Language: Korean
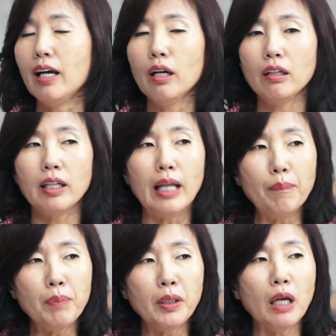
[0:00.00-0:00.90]
뭐 이렇게.
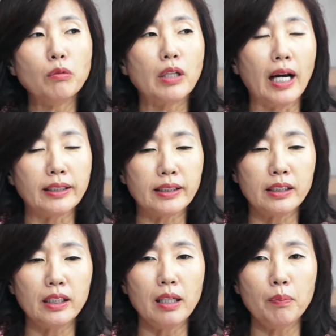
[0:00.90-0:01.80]
남편하고
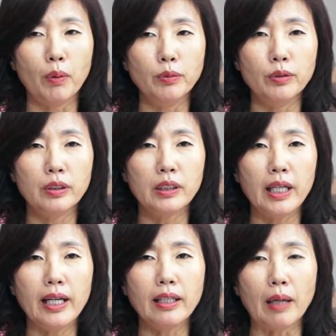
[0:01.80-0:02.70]
같이 보는
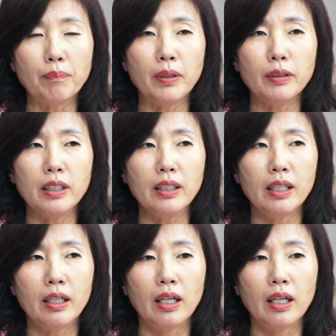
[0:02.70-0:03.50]
때 남편이